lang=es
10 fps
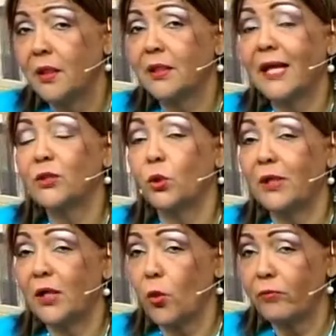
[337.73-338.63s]
tanto en
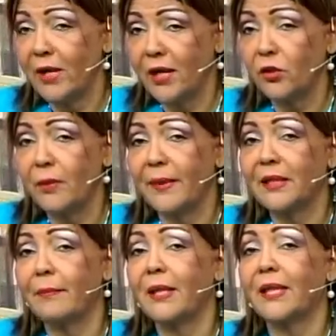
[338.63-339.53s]
el gobierno
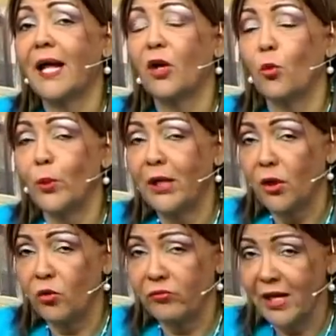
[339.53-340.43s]
departamental como en el
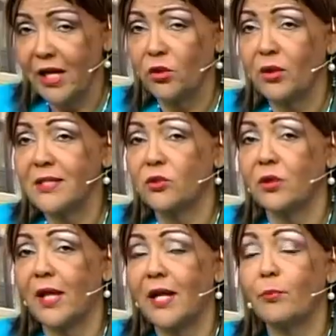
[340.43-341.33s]
gobierno nacional y,